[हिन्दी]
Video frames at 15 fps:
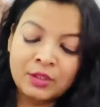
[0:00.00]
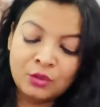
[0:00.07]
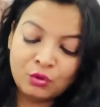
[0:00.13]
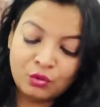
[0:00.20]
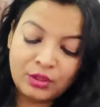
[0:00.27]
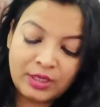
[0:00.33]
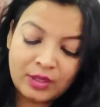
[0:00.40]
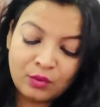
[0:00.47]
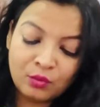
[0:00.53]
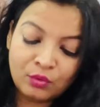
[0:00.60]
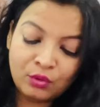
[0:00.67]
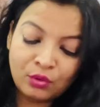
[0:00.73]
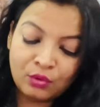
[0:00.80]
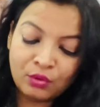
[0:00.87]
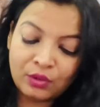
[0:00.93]
तो ये उन
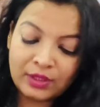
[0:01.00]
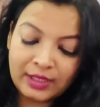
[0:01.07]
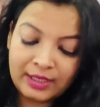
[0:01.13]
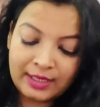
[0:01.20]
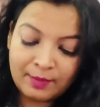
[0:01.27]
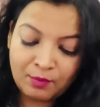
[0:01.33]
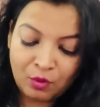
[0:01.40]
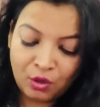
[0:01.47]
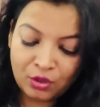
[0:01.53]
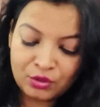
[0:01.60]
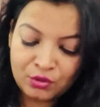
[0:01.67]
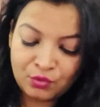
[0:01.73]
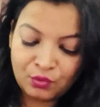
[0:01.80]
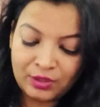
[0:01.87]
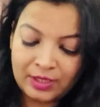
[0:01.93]
लोगों के लिए बहुत
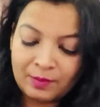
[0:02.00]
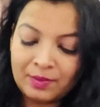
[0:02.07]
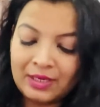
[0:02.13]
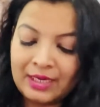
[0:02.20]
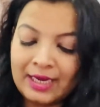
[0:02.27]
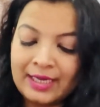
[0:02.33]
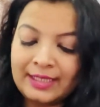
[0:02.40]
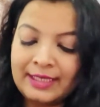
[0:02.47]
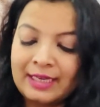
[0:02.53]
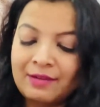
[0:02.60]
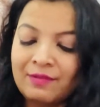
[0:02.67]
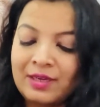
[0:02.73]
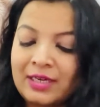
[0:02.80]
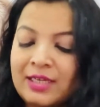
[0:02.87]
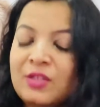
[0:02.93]
सुटेबल है ये
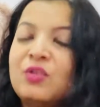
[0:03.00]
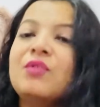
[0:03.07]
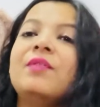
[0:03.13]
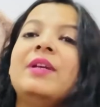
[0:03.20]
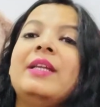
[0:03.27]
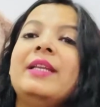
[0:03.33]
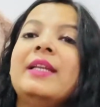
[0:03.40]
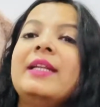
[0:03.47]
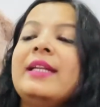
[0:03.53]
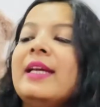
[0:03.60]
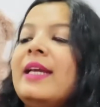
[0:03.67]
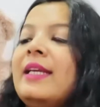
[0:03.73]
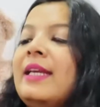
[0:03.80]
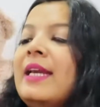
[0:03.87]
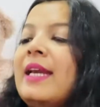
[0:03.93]
वाला जो वेरिएंट
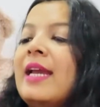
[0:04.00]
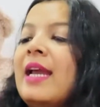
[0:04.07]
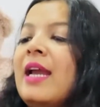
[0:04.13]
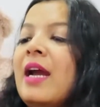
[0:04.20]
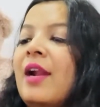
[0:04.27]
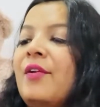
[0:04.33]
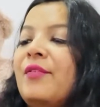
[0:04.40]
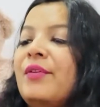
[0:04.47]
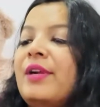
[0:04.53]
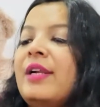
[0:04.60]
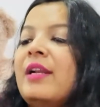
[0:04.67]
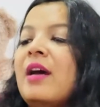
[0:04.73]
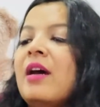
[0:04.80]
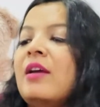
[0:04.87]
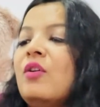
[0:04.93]
है ये है हंड्रेड
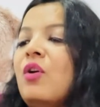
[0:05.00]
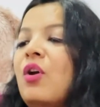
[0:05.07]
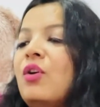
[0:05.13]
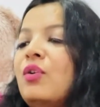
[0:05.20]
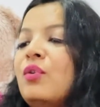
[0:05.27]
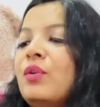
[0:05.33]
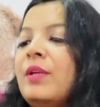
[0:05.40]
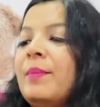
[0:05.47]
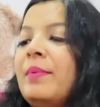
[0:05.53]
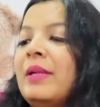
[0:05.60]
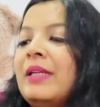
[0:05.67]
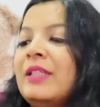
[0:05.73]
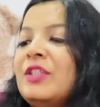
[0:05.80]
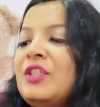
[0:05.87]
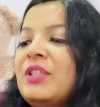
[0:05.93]
आर ऑटो
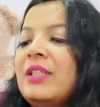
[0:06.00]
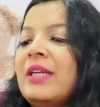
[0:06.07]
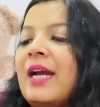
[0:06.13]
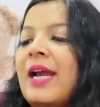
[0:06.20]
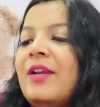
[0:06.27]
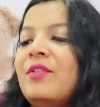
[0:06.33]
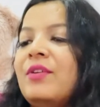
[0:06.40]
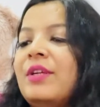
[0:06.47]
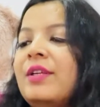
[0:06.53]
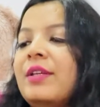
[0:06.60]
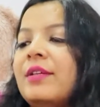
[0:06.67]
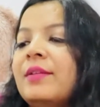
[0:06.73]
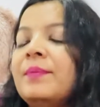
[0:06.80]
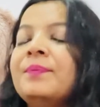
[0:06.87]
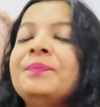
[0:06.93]
रिप्लेनिशिंग
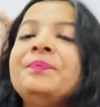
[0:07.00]
हाइड्रेटर